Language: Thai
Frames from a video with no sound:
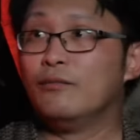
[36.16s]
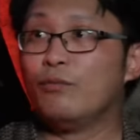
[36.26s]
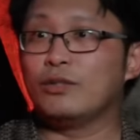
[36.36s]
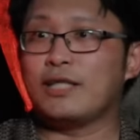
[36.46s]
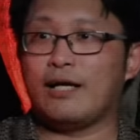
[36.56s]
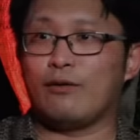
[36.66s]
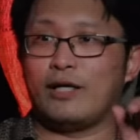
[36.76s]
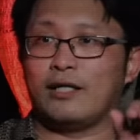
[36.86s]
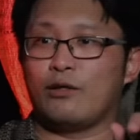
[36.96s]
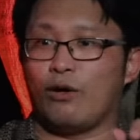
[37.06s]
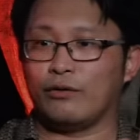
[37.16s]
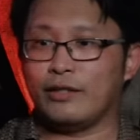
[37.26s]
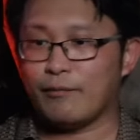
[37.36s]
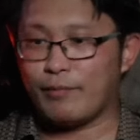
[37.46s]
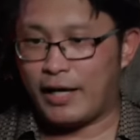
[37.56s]
ผู้ชายคนนั้นเกาะที่
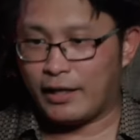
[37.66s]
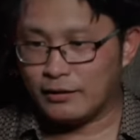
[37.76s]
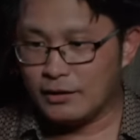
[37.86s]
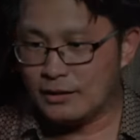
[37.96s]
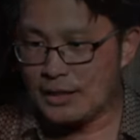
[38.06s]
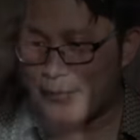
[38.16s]
กำแพงยื่นหน้า